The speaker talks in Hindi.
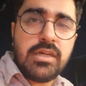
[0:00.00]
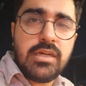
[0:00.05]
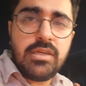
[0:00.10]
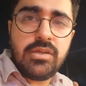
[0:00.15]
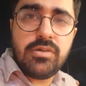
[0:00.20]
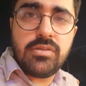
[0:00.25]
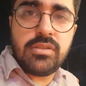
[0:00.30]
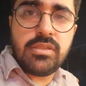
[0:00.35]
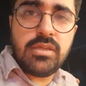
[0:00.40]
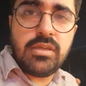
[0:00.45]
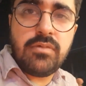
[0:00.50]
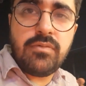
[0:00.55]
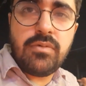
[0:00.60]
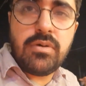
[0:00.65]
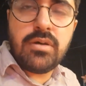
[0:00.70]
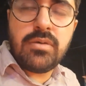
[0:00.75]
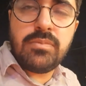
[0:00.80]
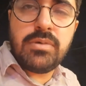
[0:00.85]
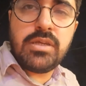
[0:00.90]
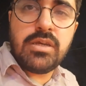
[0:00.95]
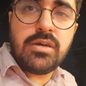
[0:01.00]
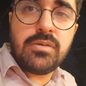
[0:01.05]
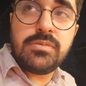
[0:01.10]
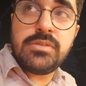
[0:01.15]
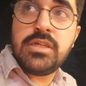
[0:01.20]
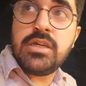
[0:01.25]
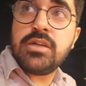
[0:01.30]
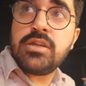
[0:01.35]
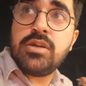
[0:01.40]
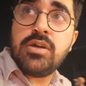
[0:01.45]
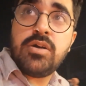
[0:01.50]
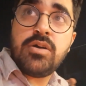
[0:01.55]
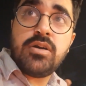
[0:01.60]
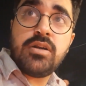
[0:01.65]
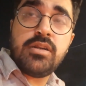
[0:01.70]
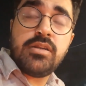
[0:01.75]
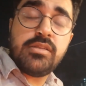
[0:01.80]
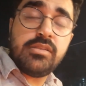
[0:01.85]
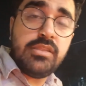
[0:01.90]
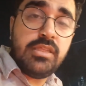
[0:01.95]
खड़े होते हैं वहाँ पे आप जाके
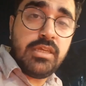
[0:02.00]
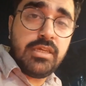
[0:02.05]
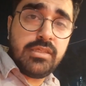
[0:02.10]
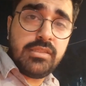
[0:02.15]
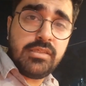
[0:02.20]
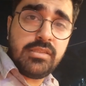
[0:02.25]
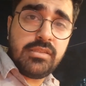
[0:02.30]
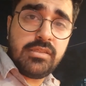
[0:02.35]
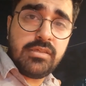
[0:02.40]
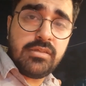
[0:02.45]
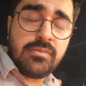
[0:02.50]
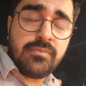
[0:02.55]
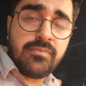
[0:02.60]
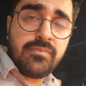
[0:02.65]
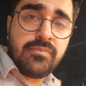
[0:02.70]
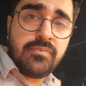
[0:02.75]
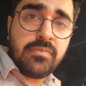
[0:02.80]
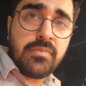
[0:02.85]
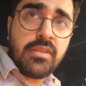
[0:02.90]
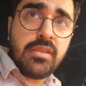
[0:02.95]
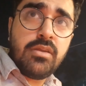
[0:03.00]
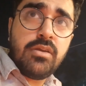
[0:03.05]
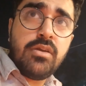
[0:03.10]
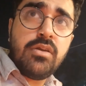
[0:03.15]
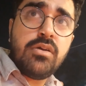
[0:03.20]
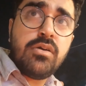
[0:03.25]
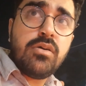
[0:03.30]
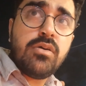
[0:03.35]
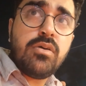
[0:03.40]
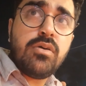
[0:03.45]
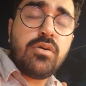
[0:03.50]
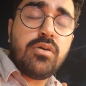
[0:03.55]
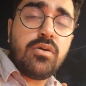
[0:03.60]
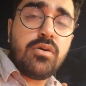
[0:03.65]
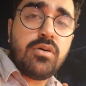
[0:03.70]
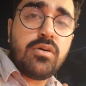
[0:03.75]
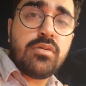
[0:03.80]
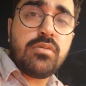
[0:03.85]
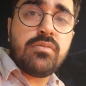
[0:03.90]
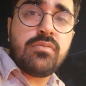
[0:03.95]
ऑर्डर दे देते हैं
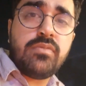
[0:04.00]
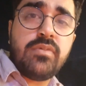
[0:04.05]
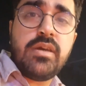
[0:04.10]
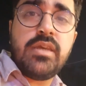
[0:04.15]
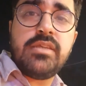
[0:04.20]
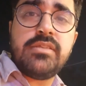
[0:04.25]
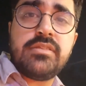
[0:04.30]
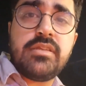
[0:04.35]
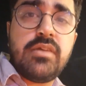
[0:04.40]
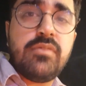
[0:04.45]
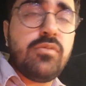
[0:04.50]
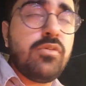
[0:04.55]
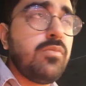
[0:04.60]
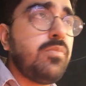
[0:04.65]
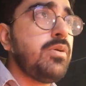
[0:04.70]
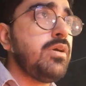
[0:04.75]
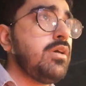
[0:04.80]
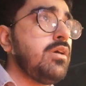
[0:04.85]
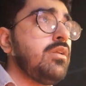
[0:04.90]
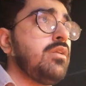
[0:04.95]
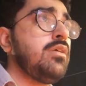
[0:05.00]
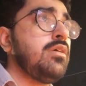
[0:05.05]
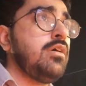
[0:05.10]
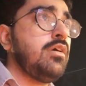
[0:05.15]
और वहीं से वो फिर